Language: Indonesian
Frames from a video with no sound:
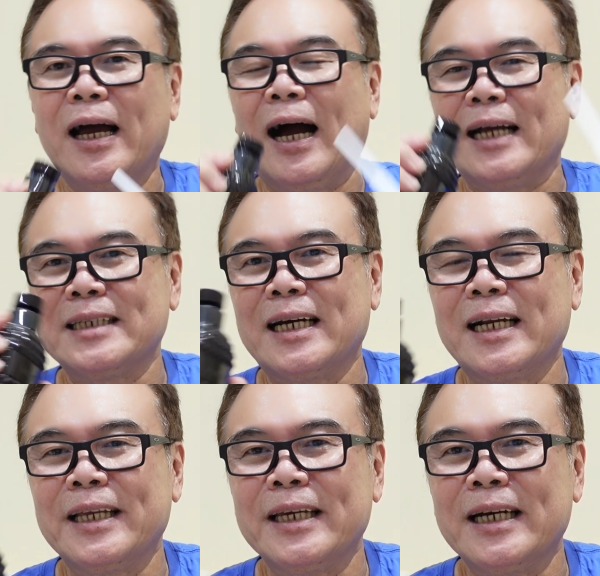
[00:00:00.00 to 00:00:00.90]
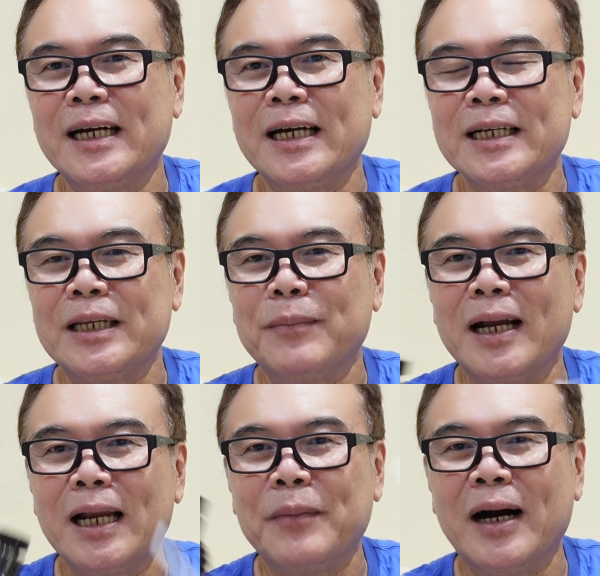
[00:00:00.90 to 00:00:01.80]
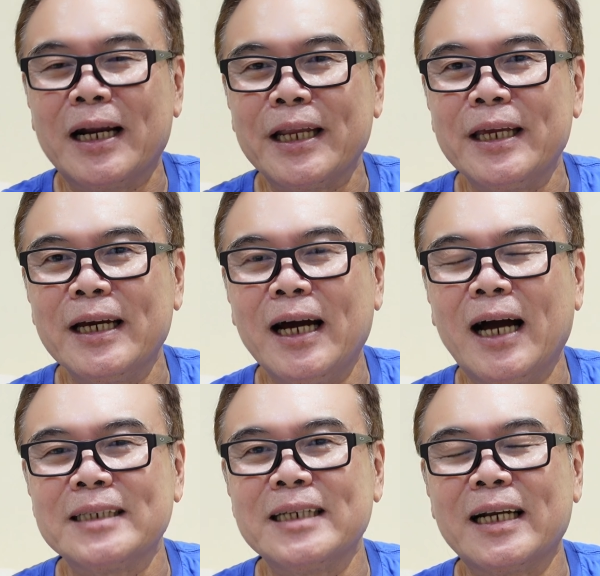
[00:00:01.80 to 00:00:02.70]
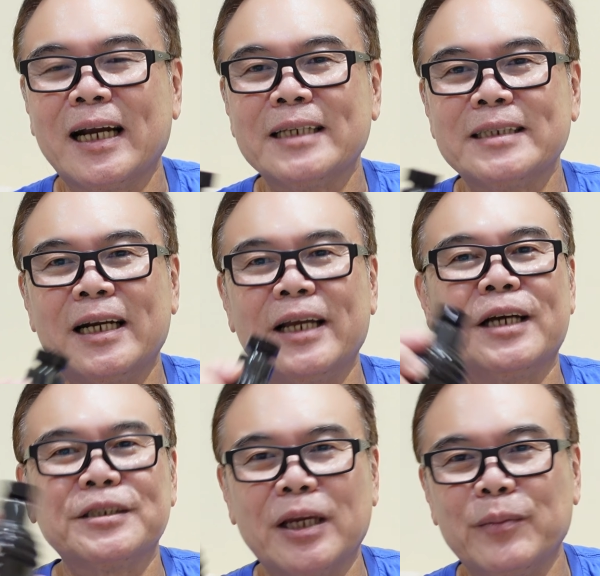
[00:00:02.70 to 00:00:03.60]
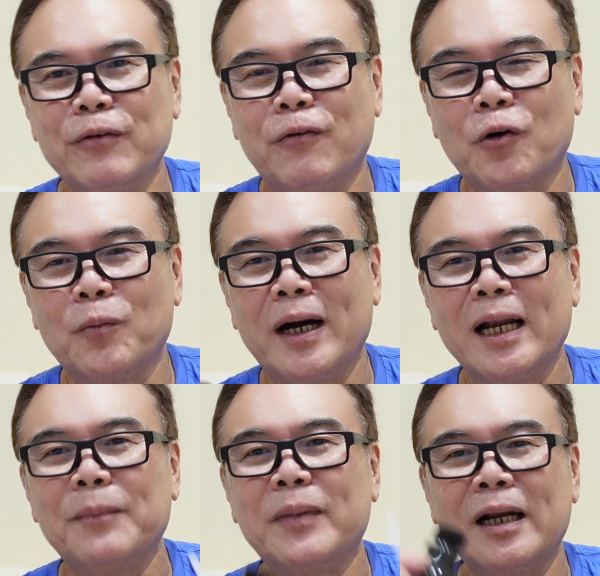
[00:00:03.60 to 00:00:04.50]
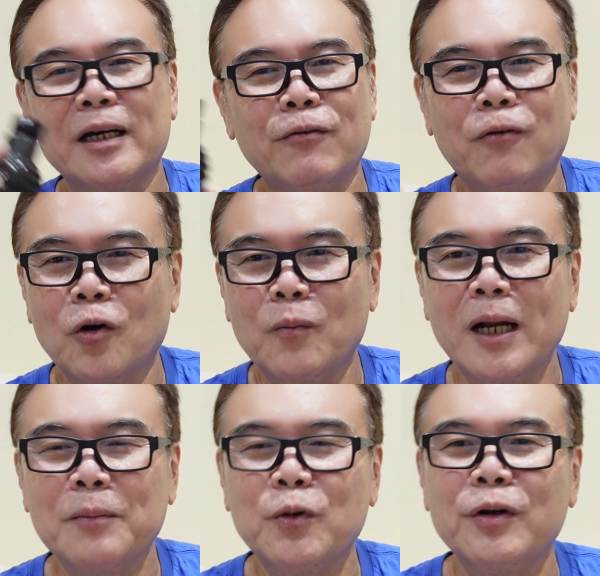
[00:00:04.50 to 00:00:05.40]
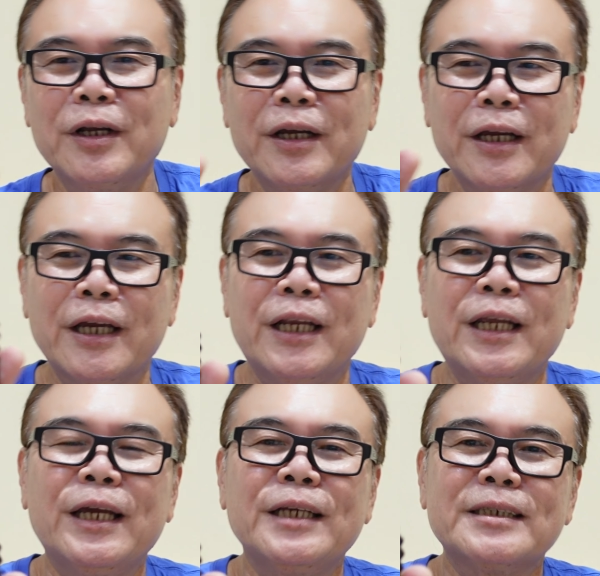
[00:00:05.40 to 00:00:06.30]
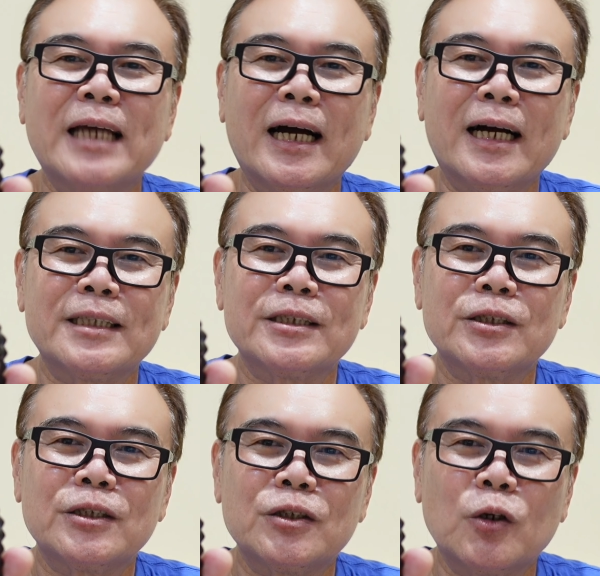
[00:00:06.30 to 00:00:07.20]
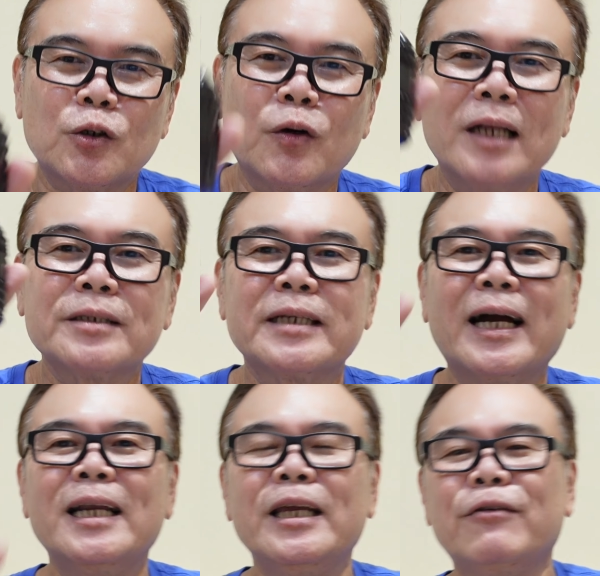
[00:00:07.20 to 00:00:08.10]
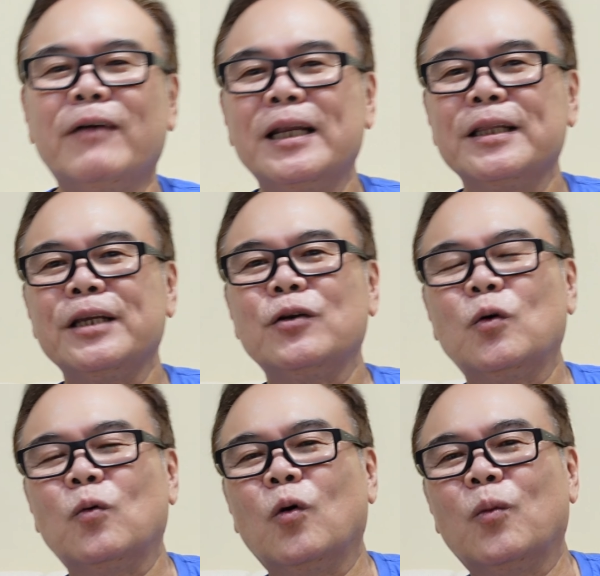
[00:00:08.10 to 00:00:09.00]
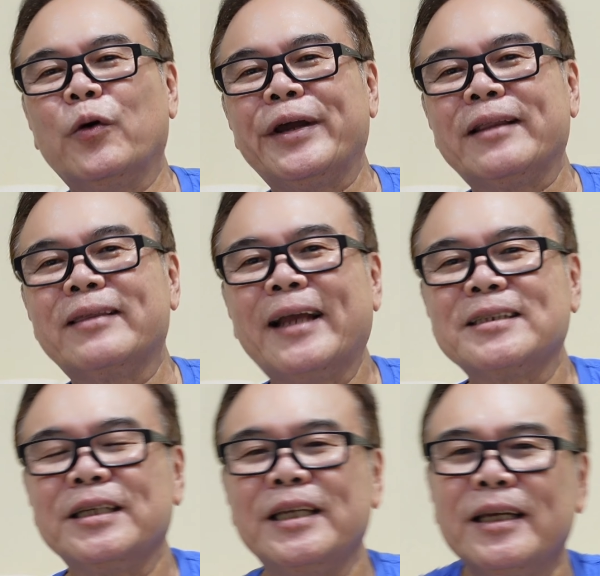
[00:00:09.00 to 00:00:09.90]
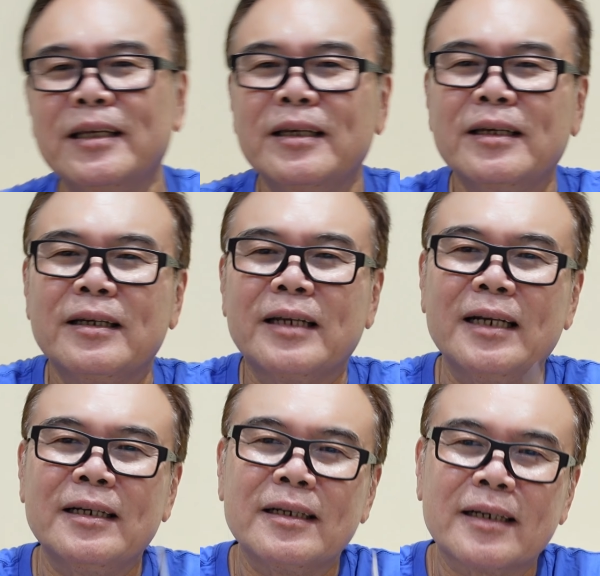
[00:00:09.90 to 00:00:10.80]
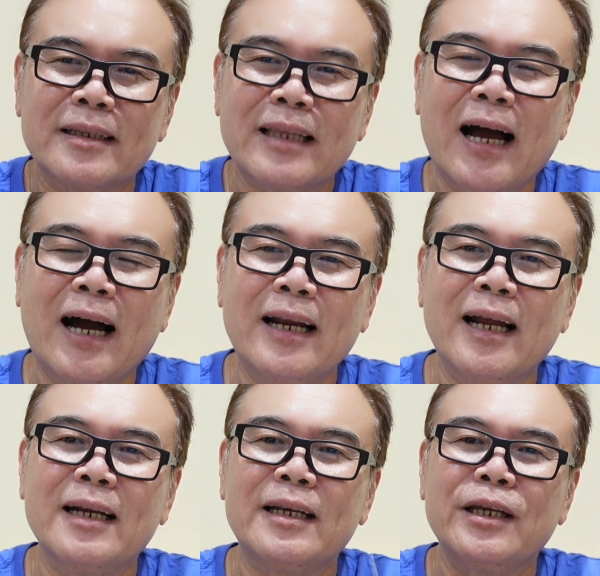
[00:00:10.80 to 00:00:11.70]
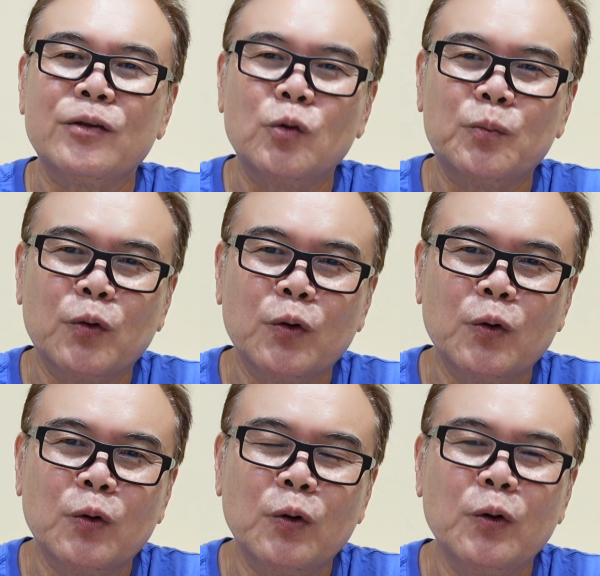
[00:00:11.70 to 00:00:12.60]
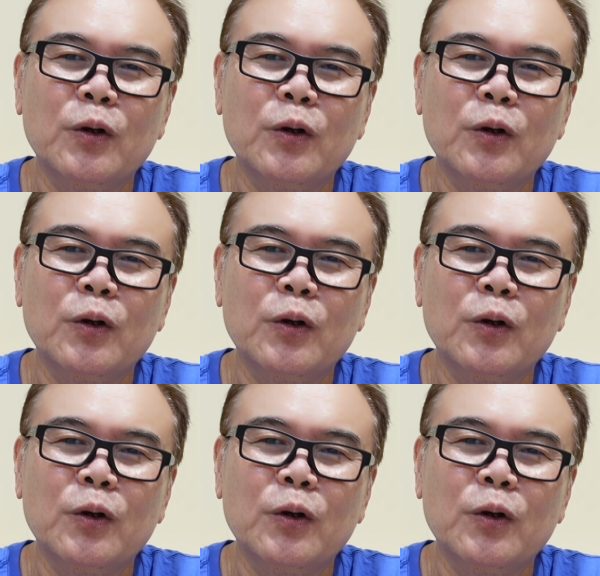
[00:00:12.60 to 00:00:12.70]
acaranya di malam hari ya, acara-acara ya semi formal apalagi formal pun ini sangat cocok sekali Valentino Uomo Intense ini. Dan ketahanan di tubuh